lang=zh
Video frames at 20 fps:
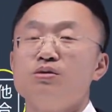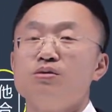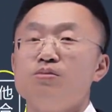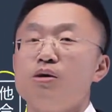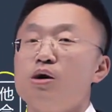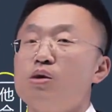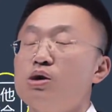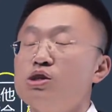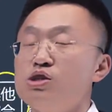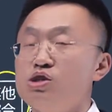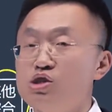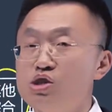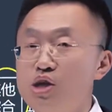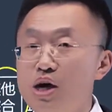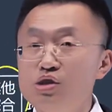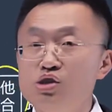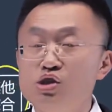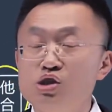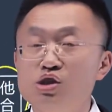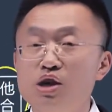包括以
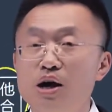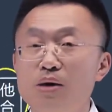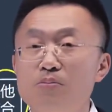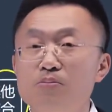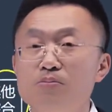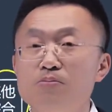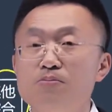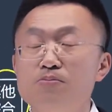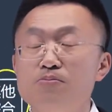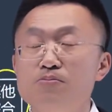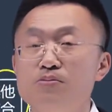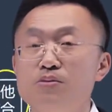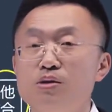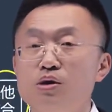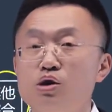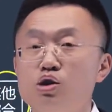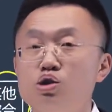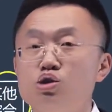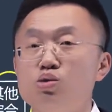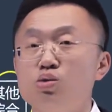前期间，
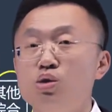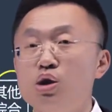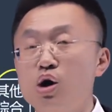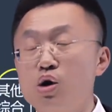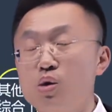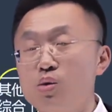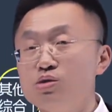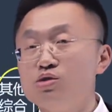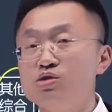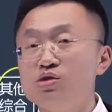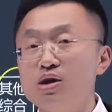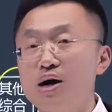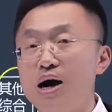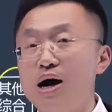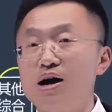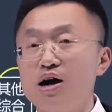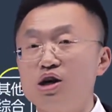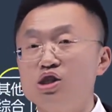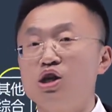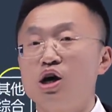除了公司
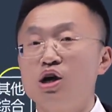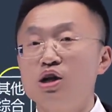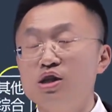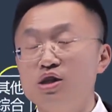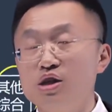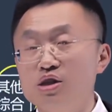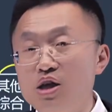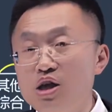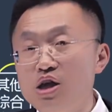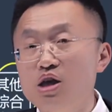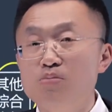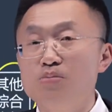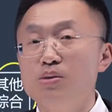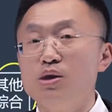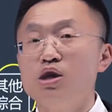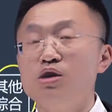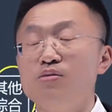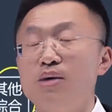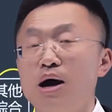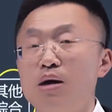刚刚成立的那一
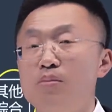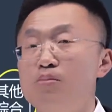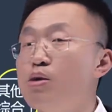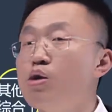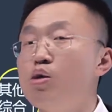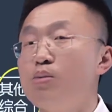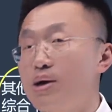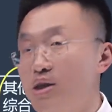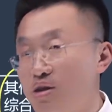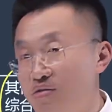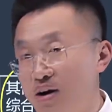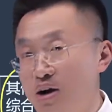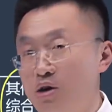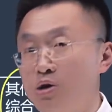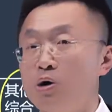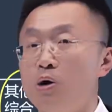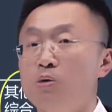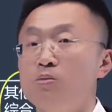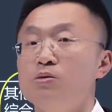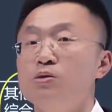笔以外，没有别的发
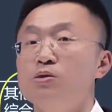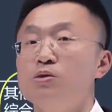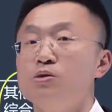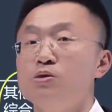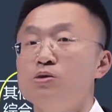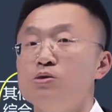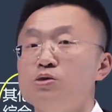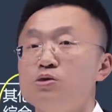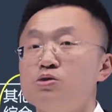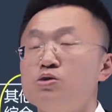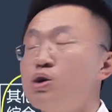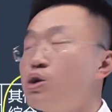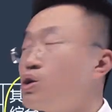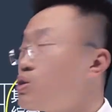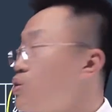生额。所